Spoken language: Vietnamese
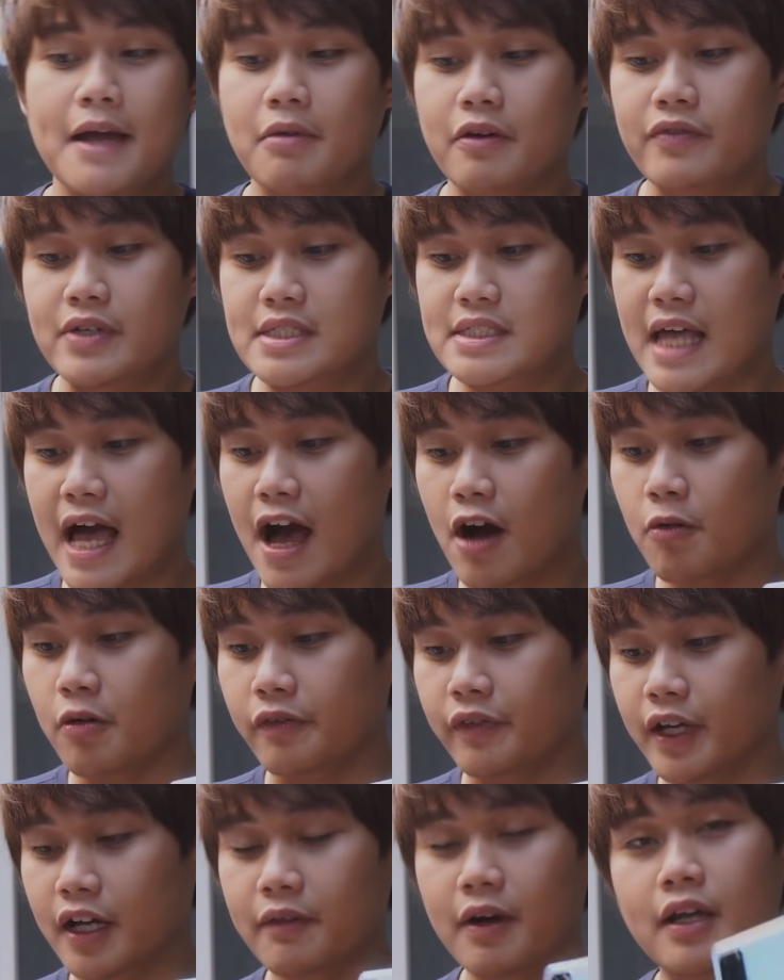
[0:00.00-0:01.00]
Bởi vì sao? Bởi
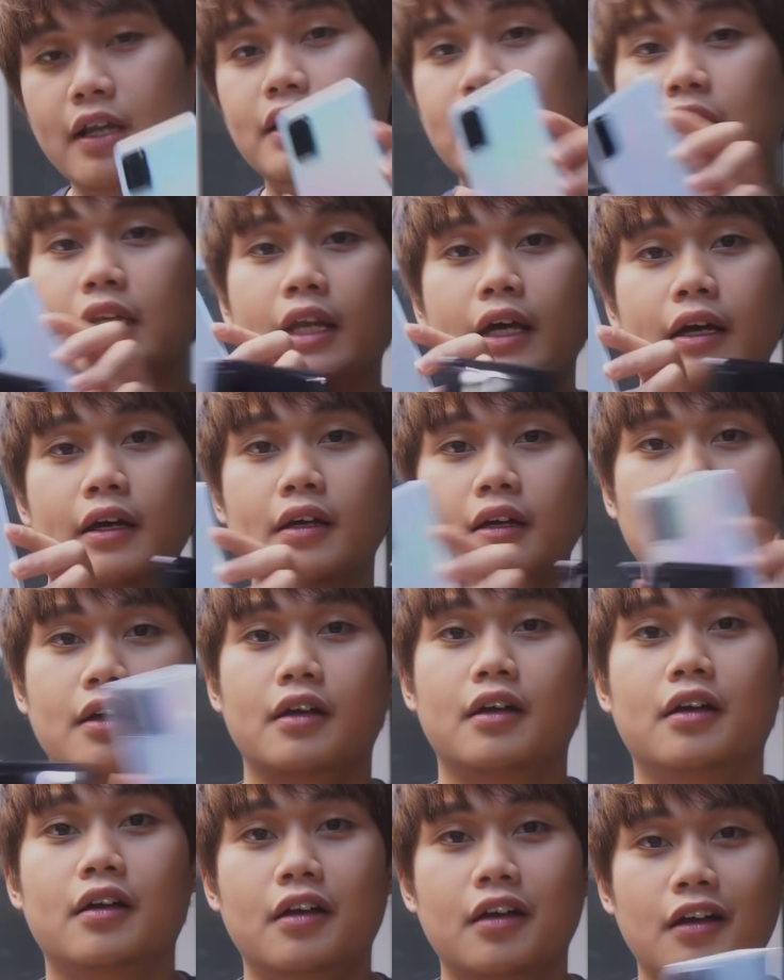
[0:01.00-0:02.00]
vì các bạn nhìn này,
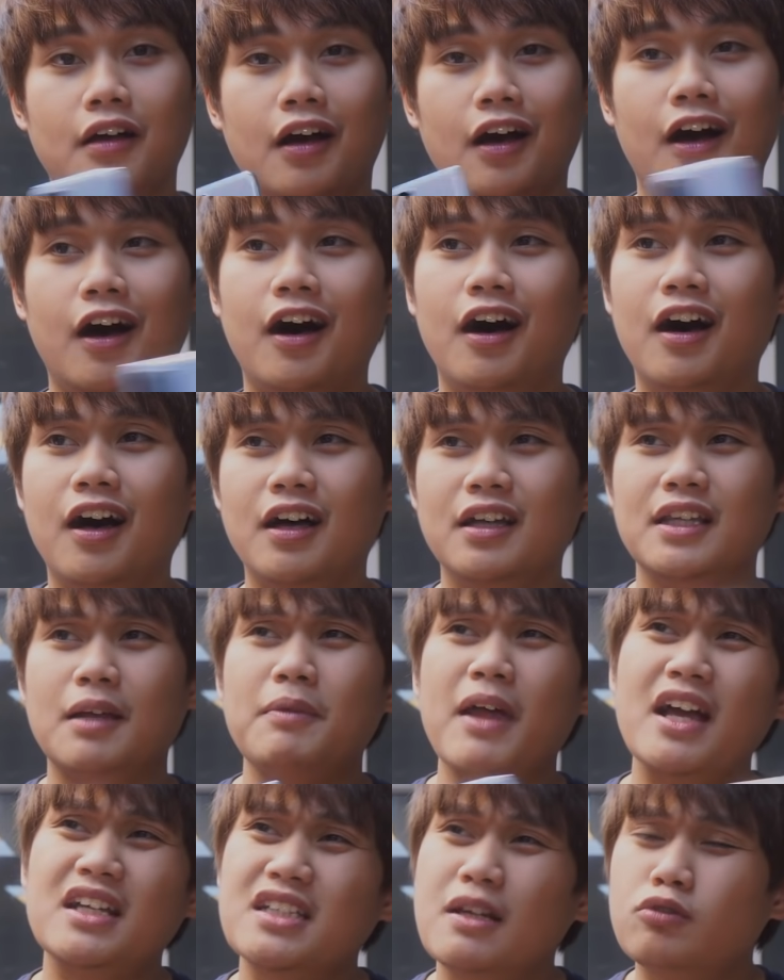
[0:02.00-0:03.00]
uh, năm
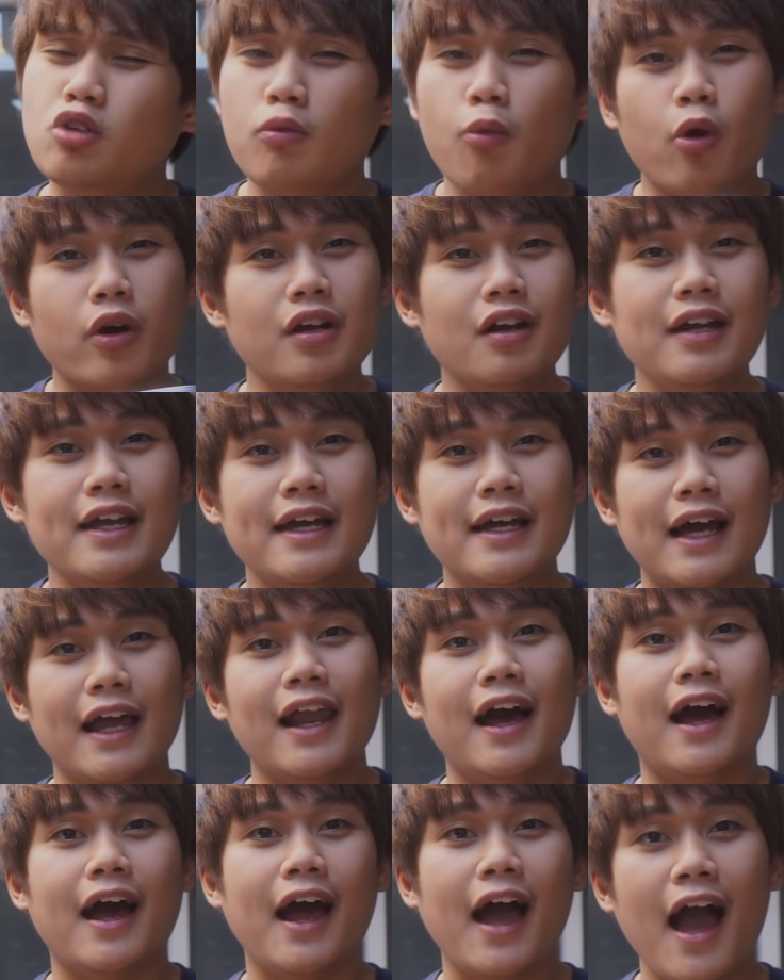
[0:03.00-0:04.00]
nay Samsung một cái nước đi khá
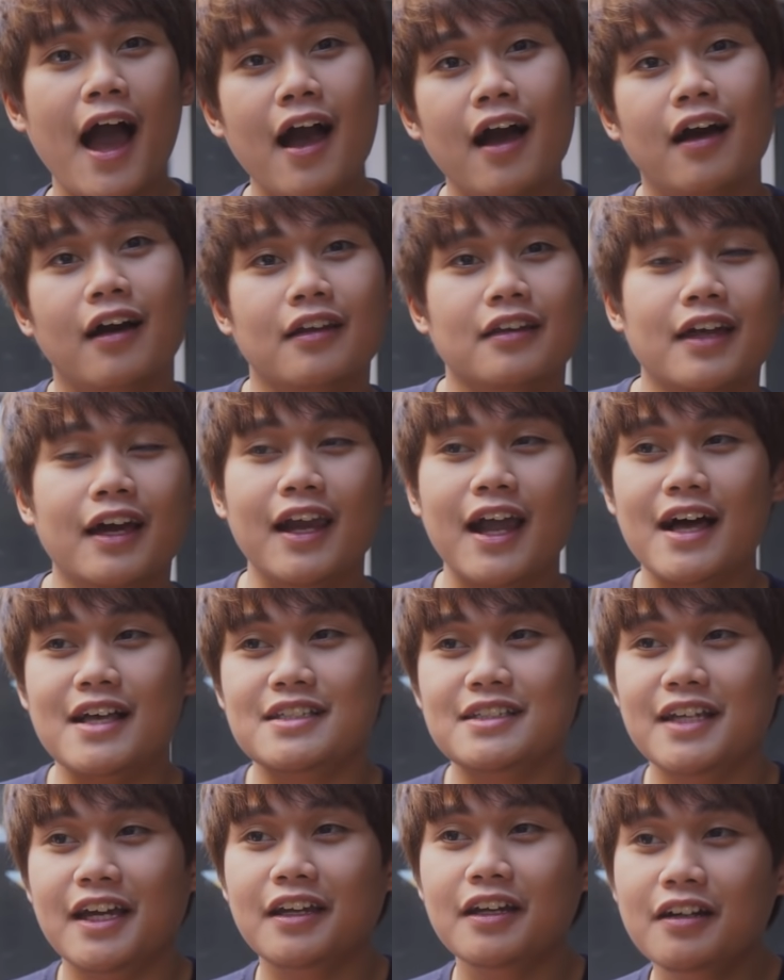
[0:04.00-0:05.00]
là khác. Đấy là
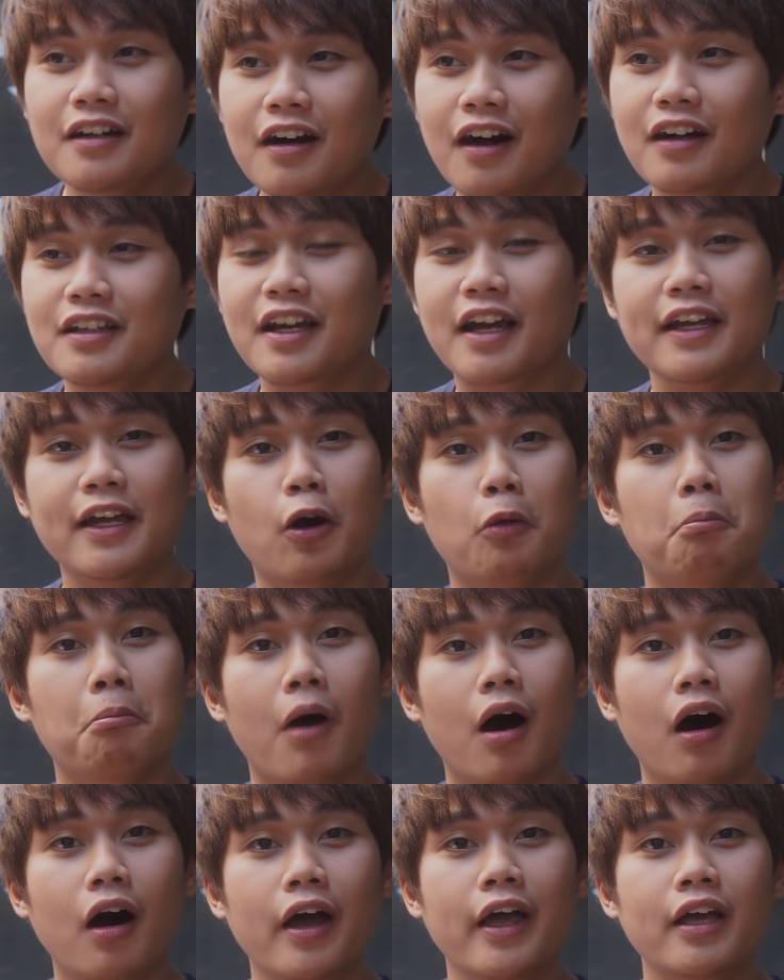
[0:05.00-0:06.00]
sẽ đưa những cái điều
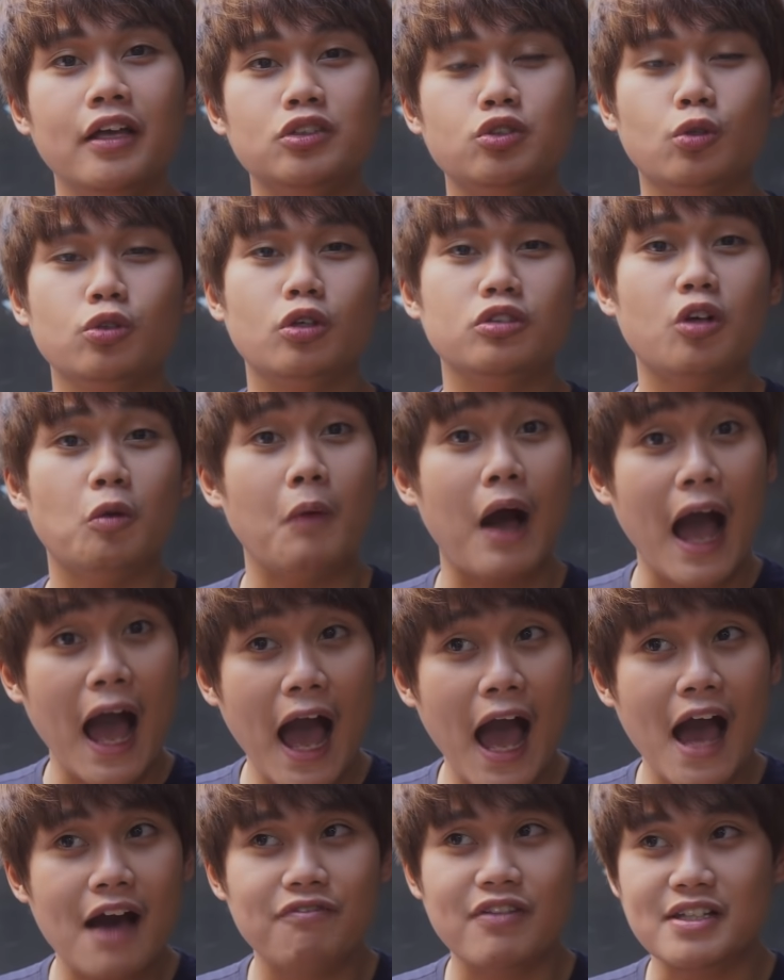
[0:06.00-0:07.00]
mới xuống cho dòng
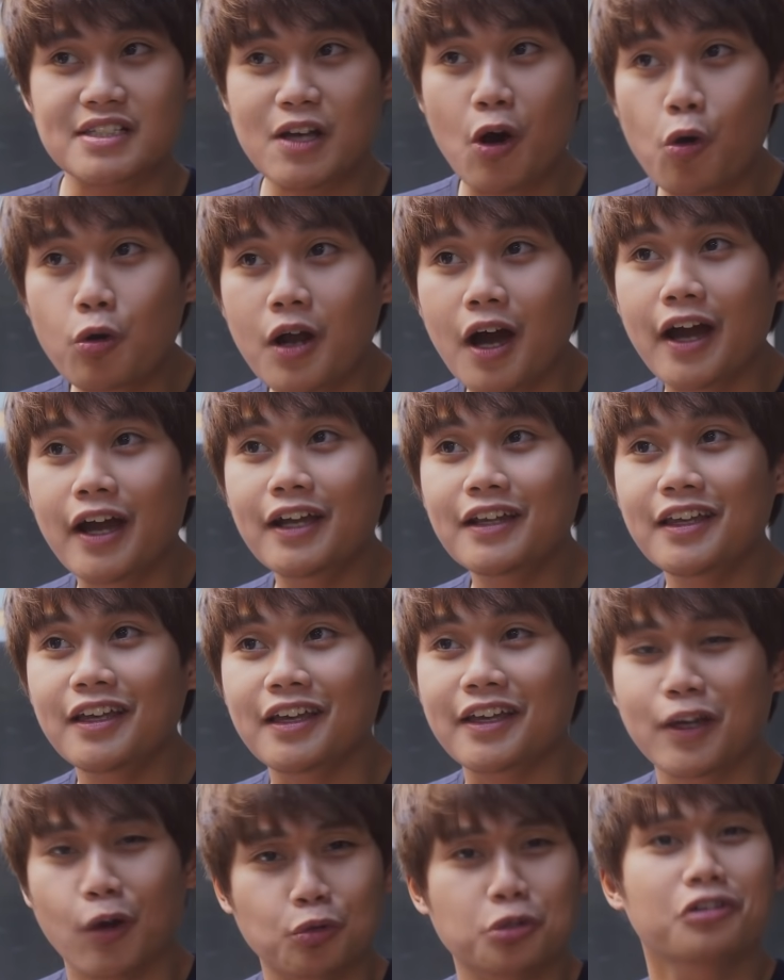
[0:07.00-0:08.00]
A. Và sau đấy
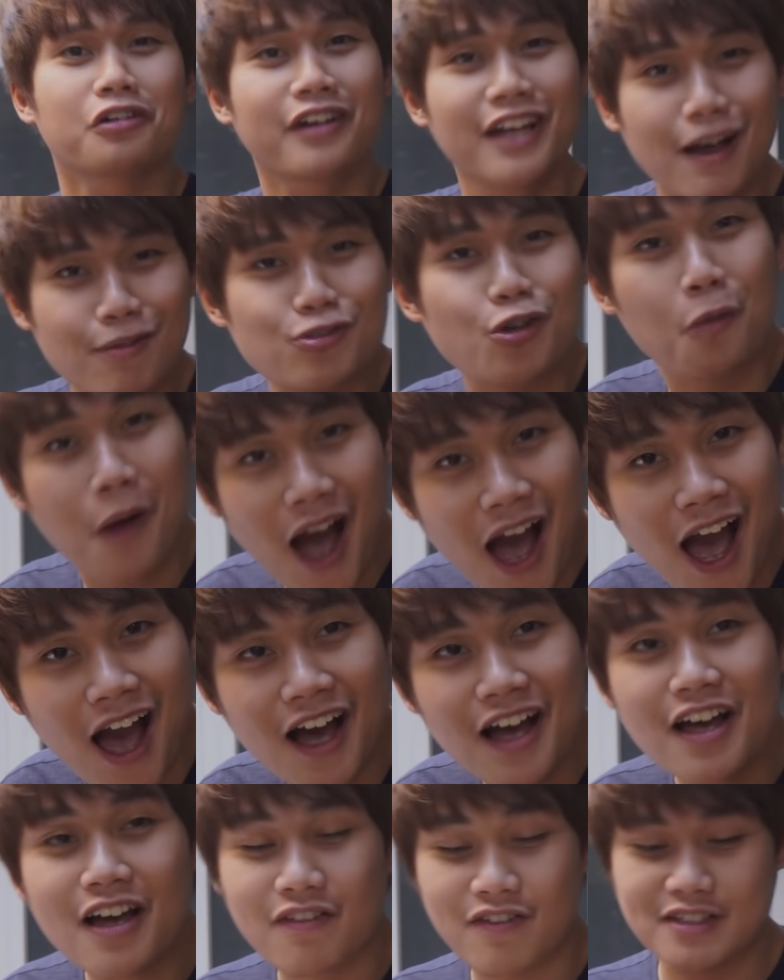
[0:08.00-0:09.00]
thì kiểu thử nghiệm dòng A
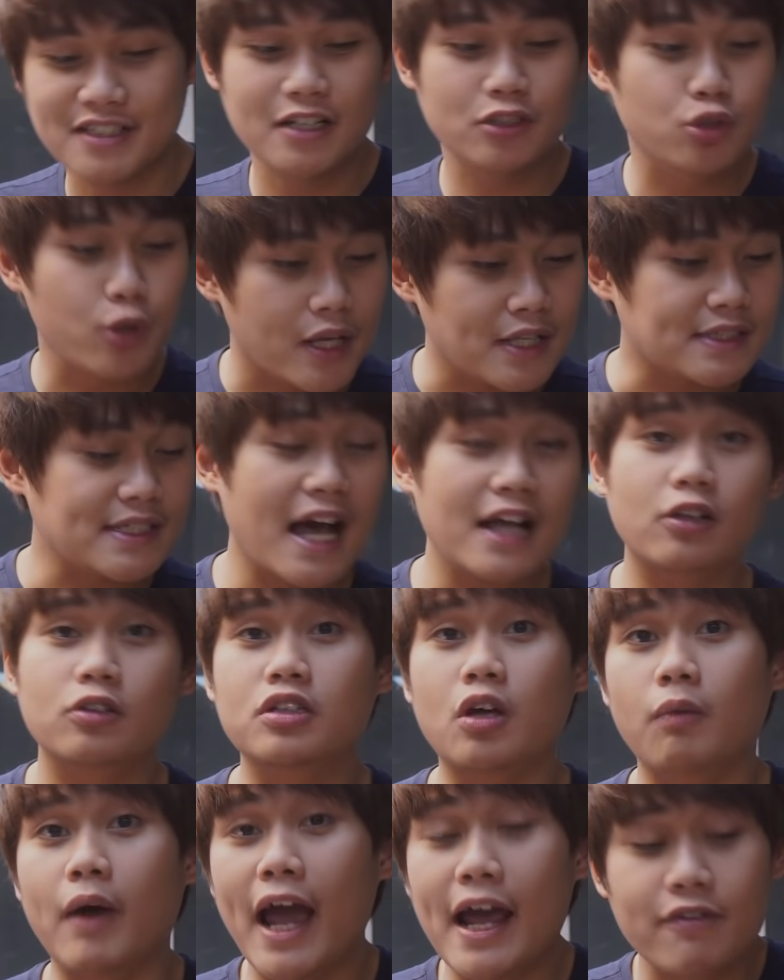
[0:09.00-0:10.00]
và sẽ chuyển sang cho
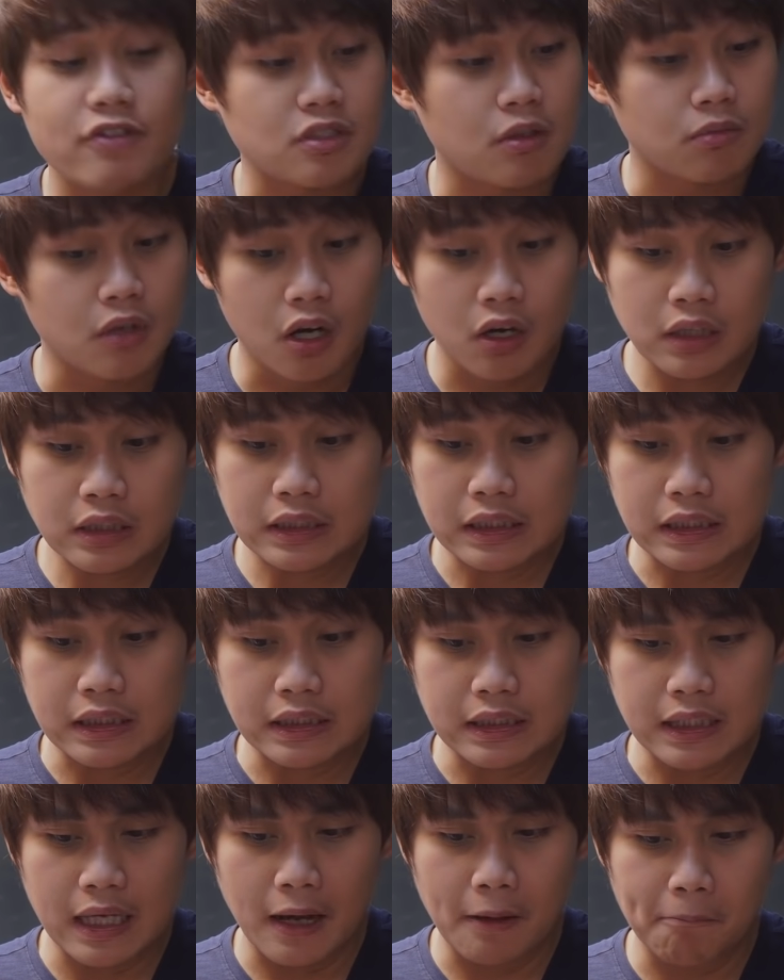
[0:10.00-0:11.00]
dòng S và dòng Note.
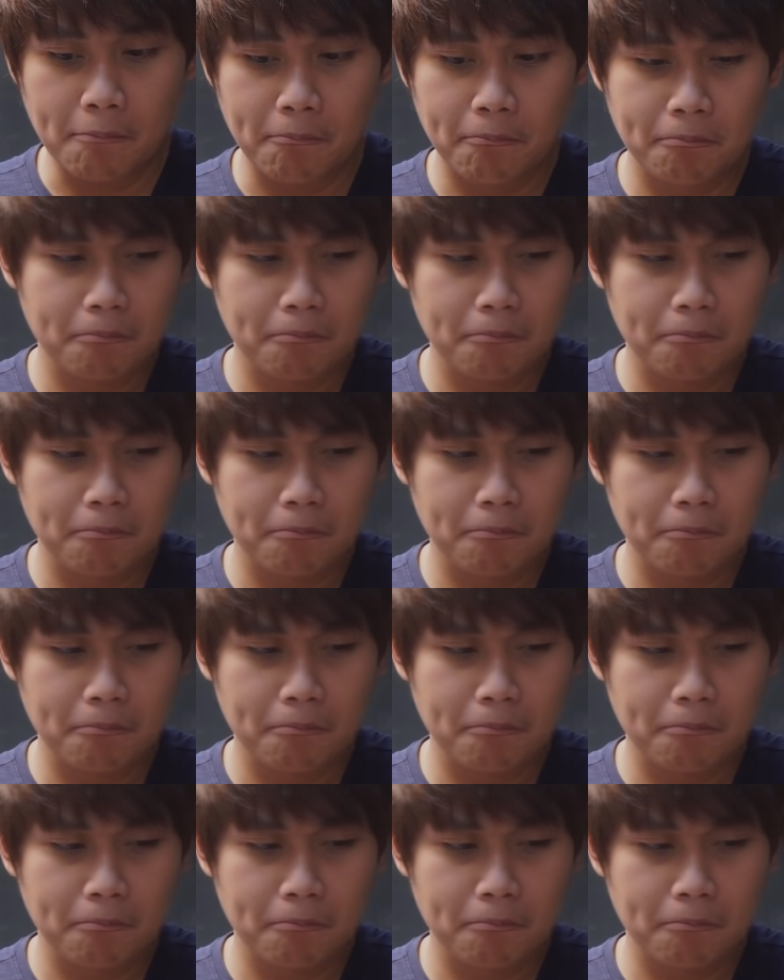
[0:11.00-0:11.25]
Thì... Uh,